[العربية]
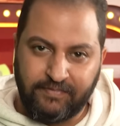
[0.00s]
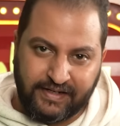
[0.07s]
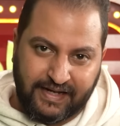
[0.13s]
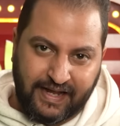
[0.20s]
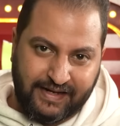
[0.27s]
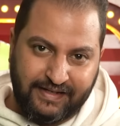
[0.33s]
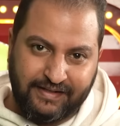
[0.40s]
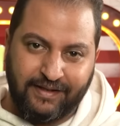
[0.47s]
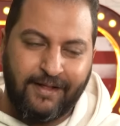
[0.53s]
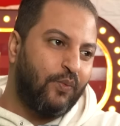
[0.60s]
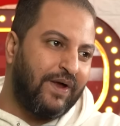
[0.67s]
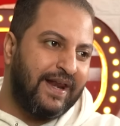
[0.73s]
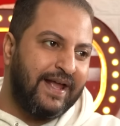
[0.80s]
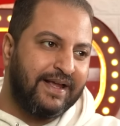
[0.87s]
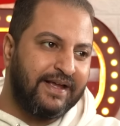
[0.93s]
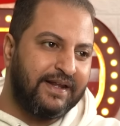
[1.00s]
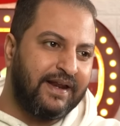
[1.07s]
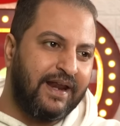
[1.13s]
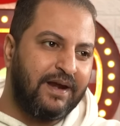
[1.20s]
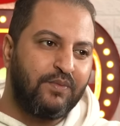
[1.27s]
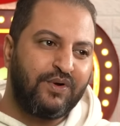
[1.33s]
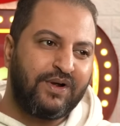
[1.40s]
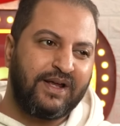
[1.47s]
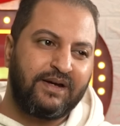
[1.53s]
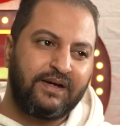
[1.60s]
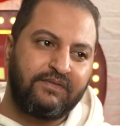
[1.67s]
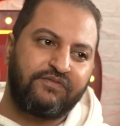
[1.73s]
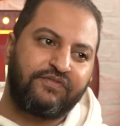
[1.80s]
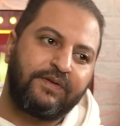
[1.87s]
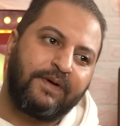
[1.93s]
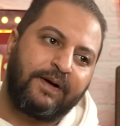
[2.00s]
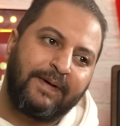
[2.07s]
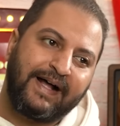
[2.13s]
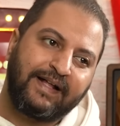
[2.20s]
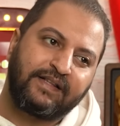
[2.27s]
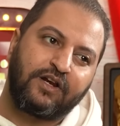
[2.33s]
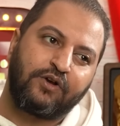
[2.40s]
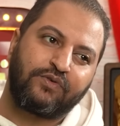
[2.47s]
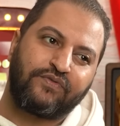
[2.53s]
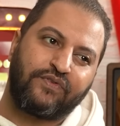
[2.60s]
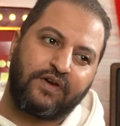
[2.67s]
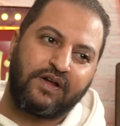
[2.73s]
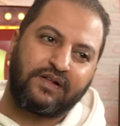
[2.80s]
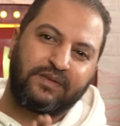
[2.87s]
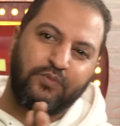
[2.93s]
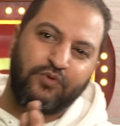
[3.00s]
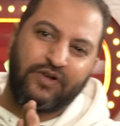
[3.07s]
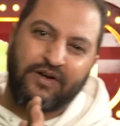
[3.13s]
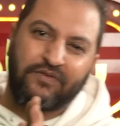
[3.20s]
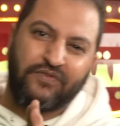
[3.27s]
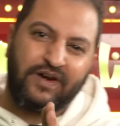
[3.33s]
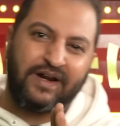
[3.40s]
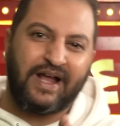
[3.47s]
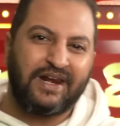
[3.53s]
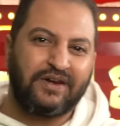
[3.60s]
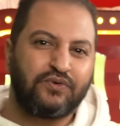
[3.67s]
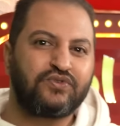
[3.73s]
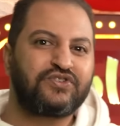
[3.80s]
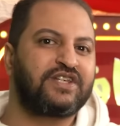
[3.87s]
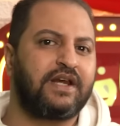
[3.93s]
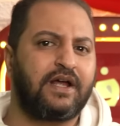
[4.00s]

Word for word: ككده ولكن انا ممكن فيما بعد لو اتفرجت ممكن اتفرج على النص